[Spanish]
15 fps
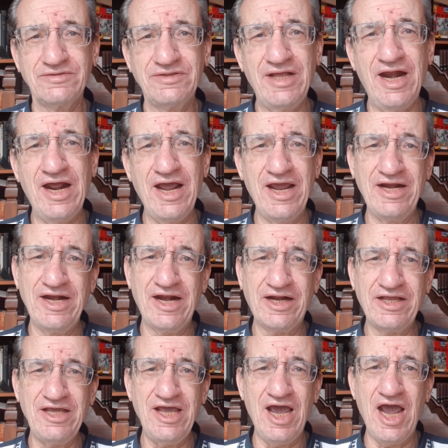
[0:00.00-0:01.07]
de la
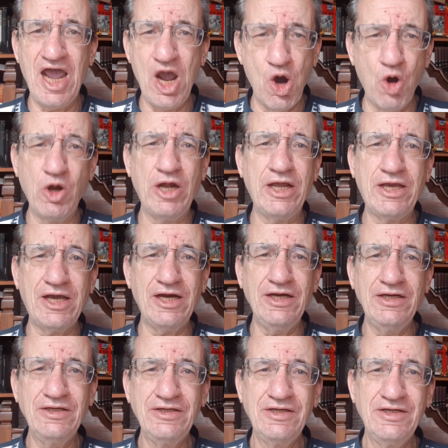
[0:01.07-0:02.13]
energía
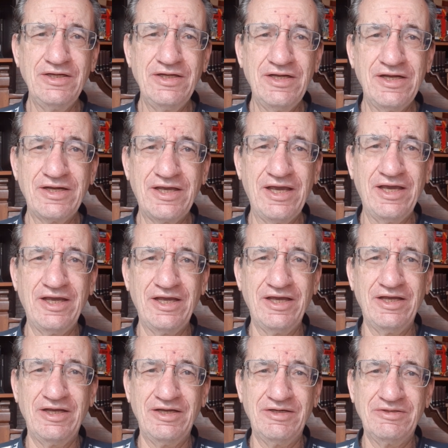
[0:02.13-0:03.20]
eólica
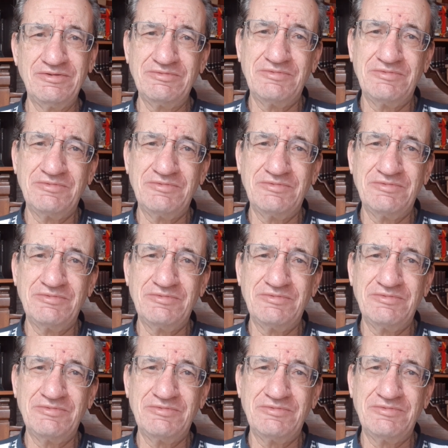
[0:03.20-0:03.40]
que